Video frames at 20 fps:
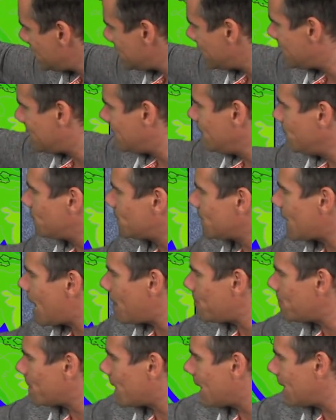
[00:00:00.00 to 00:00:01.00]
die Tiefs
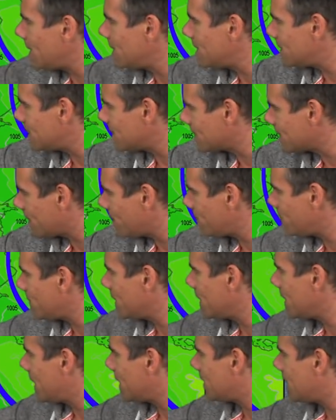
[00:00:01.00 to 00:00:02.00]
am Rande des
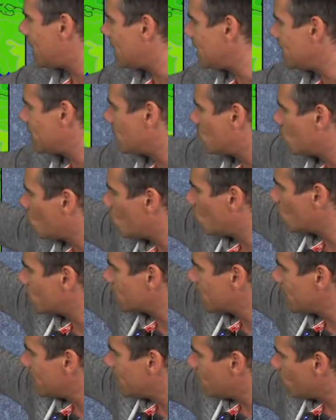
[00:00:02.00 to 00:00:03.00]
kräftigen Atlantiks
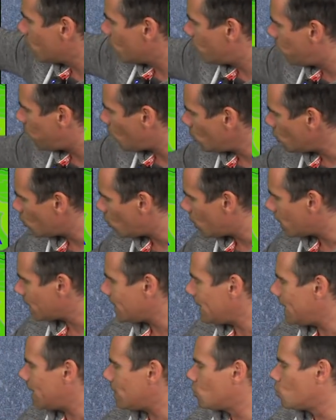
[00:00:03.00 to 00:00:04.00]
Atlantikhochs von
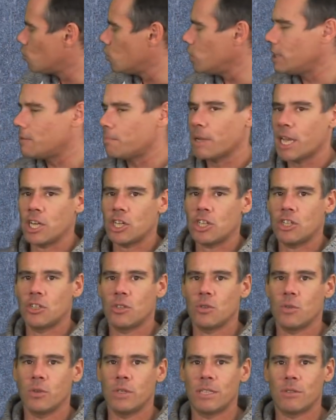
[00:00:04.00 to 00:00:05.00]
Norden her
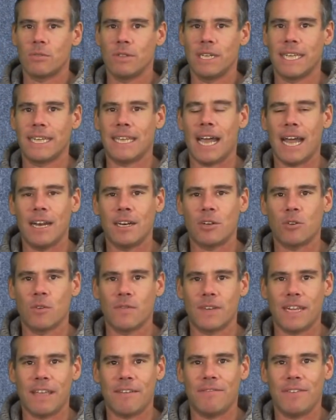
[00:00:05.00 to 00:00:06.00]
durchpreschen zu uns und die
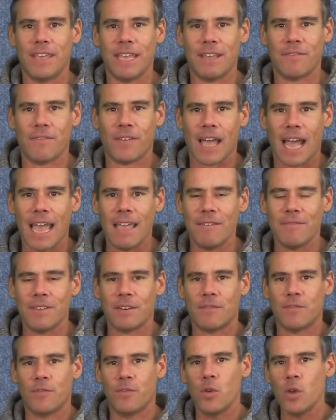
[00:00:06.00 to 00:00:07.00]
Kaltluft, der Weg frei
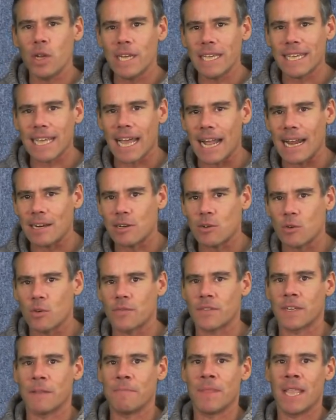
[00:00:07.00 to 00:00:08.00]
wird für die
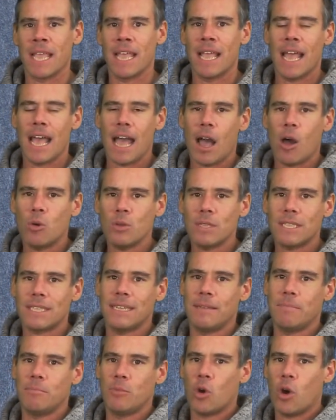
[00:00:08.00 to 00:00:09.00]
Kaltluft aus
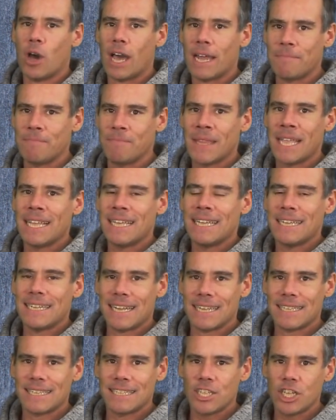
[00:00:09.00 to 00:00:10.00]
dem Norden.
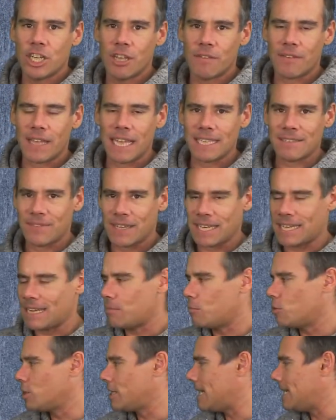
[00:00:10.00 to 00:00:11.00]
Das
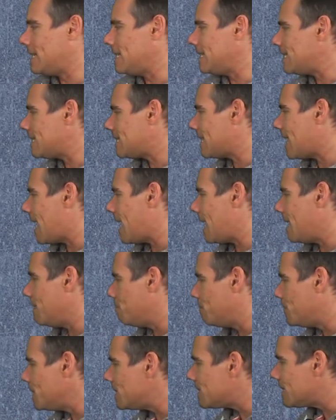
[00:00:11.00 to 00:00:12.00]
GFS-Wettermodell ist da
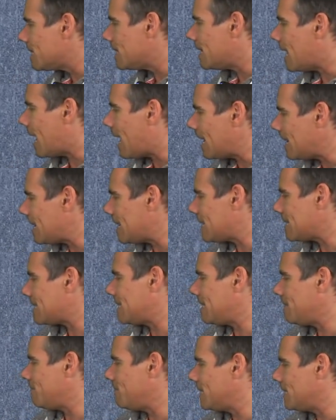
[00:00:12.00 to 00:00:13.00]
ein bisschen
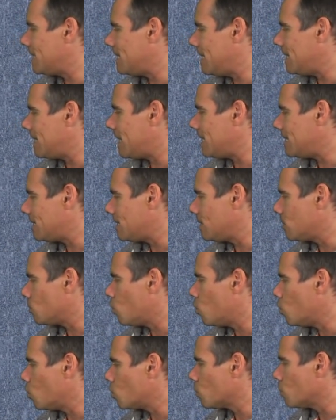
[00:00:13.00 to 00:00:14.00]
anders, denn wir sehen, da ist
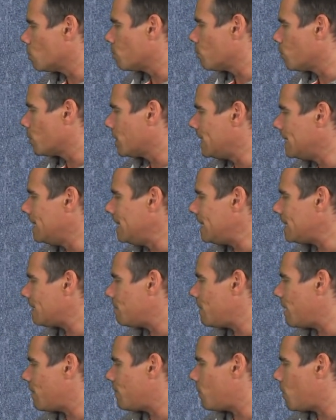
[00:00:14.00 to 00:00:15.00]
diese Hochdruckbrücke
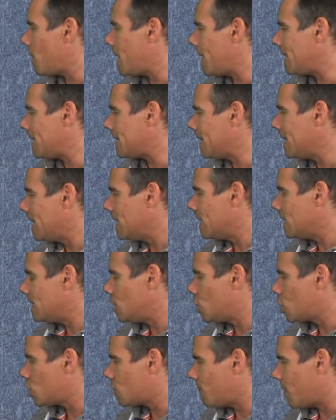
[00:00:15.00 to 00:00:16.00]
nicht mehr vorhanden.
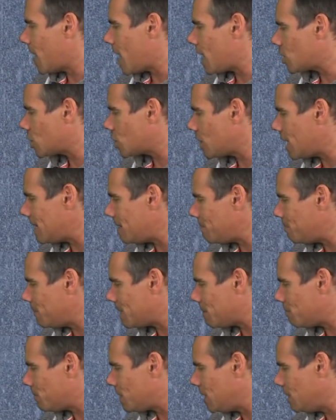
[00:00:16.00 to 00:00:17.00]
Die Schwachstelle
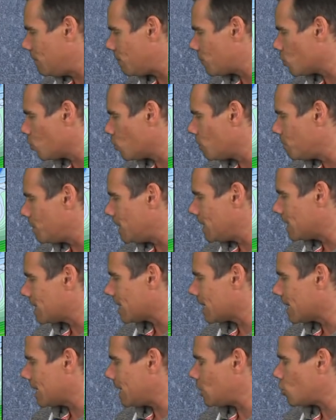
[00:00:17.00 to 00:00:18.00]
mit dem Tiefdruckgebiet
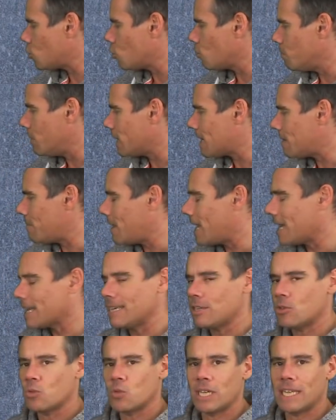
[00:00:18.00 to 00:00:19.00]
Richtung Mittelmeer,
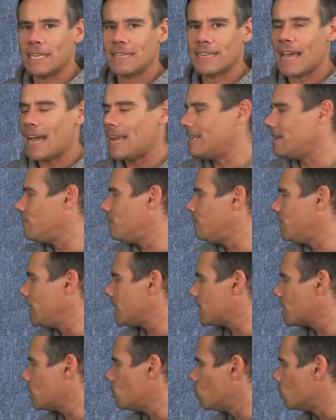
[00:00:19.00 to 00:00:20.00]
Richtung Italien
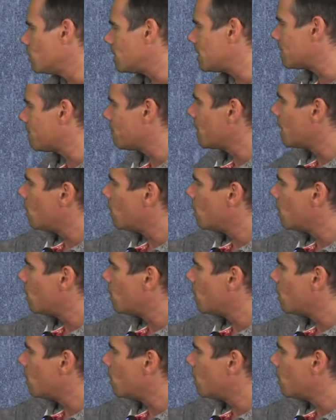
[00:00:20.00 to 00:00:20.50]
wird genutzt